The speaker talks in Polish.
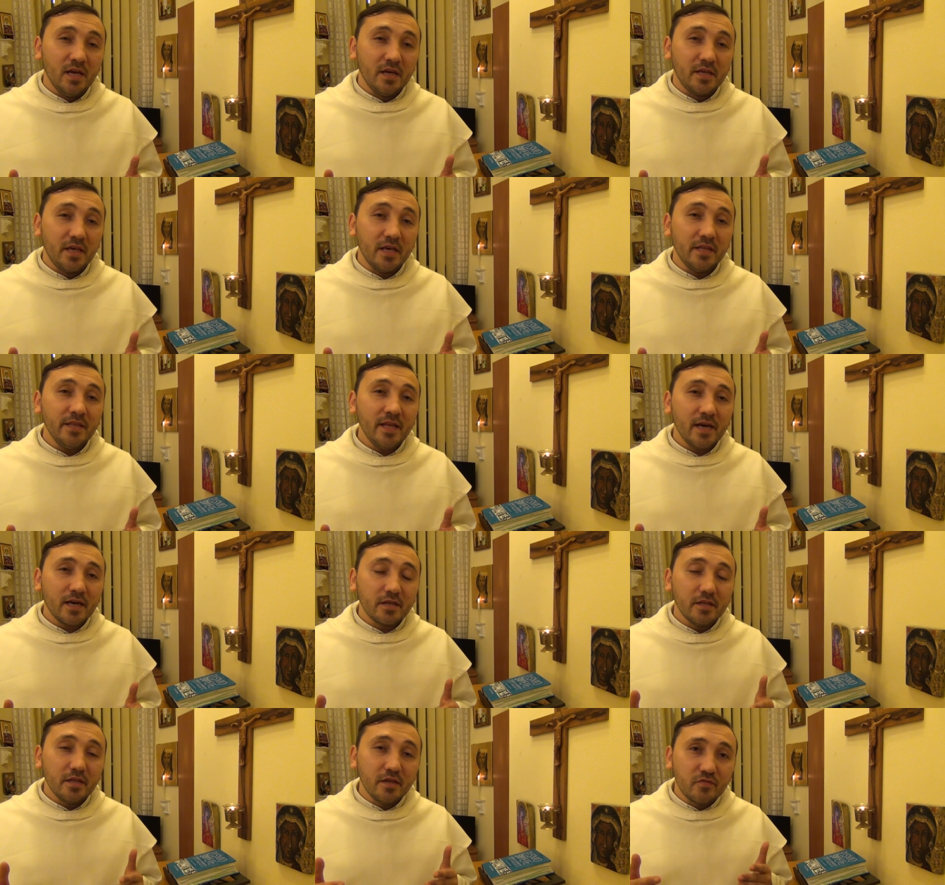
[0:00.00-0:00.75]

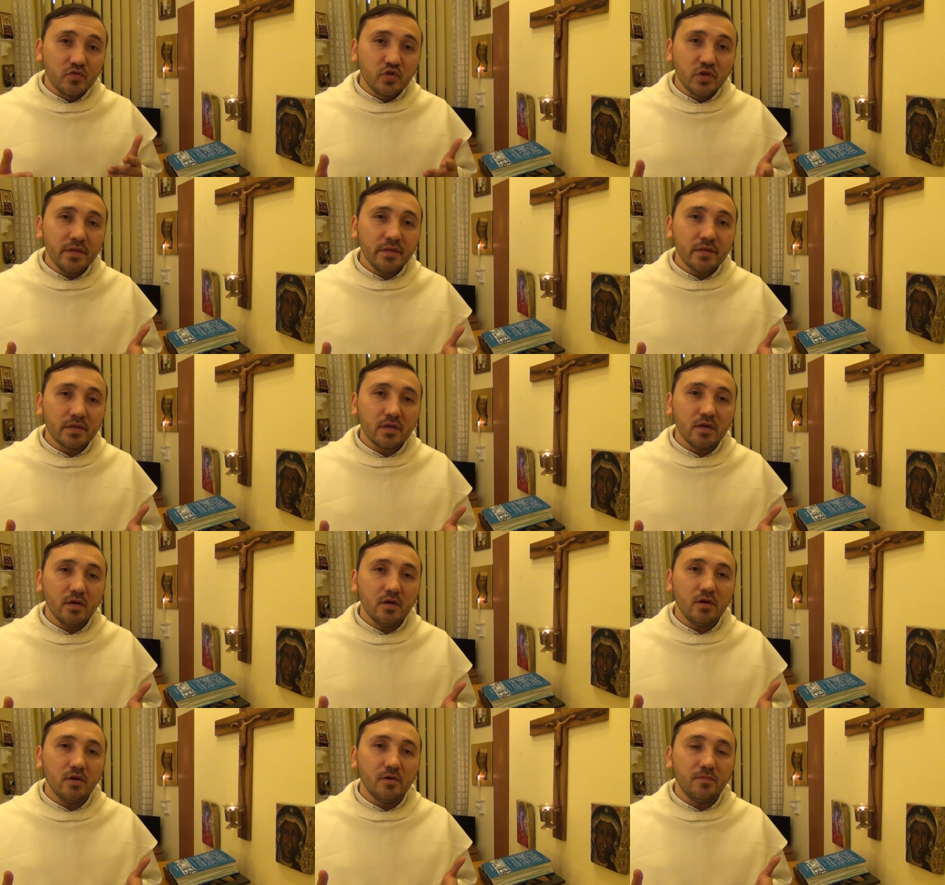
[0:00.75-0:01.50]
Jednak nie
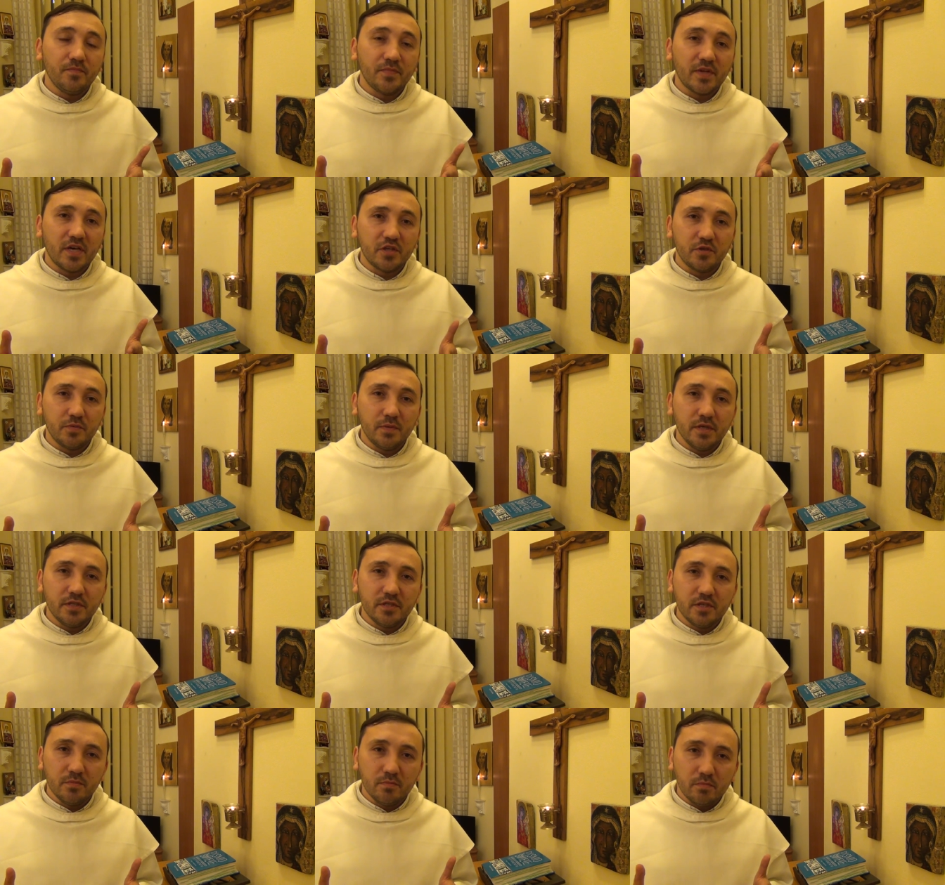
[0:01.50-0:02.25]
wszystko na
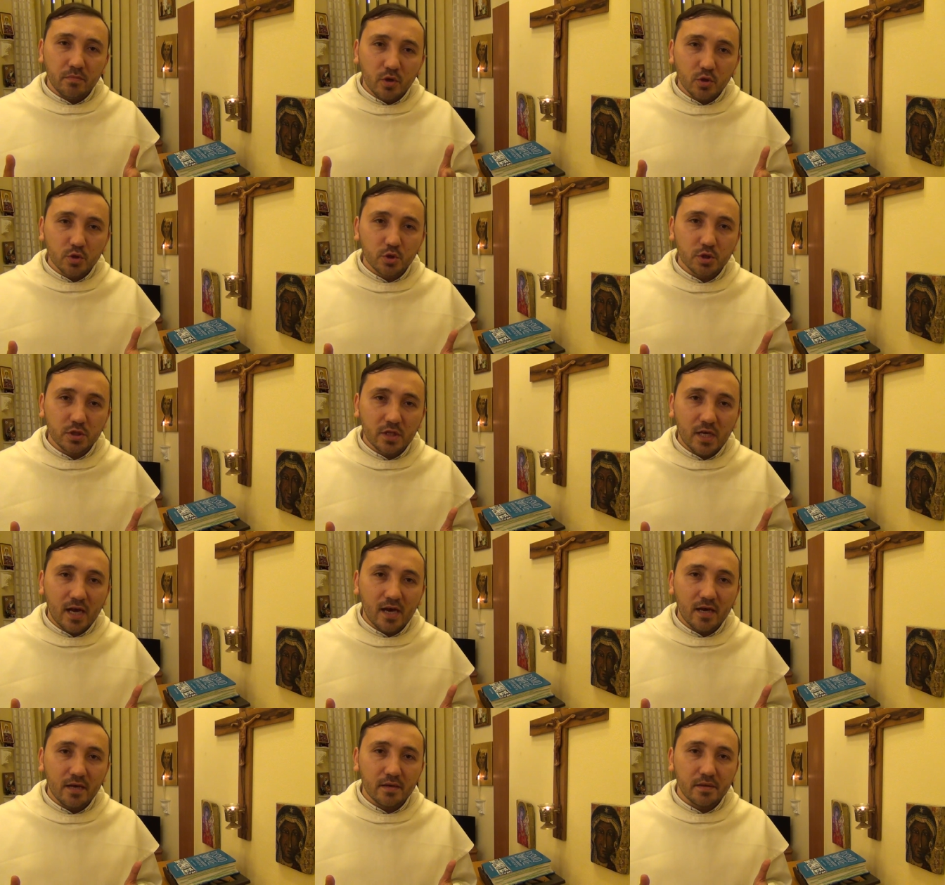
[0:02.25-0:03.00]
świecie
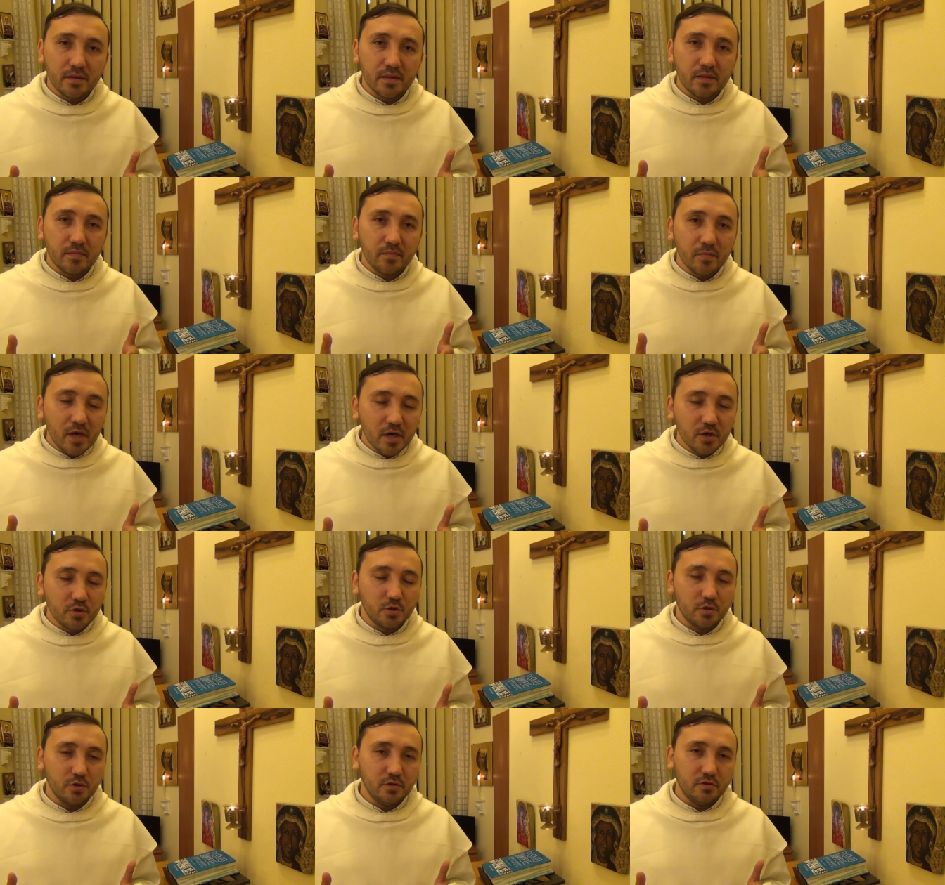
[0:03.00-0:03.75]
można
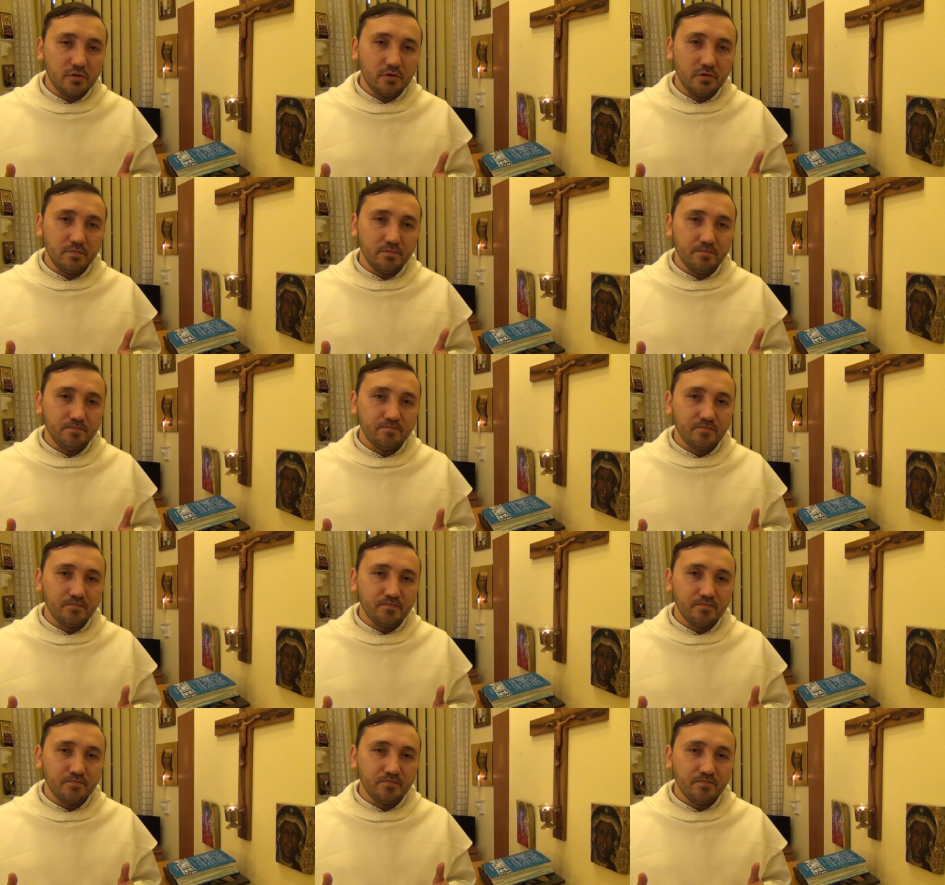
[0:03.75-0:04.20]
zmierzyć.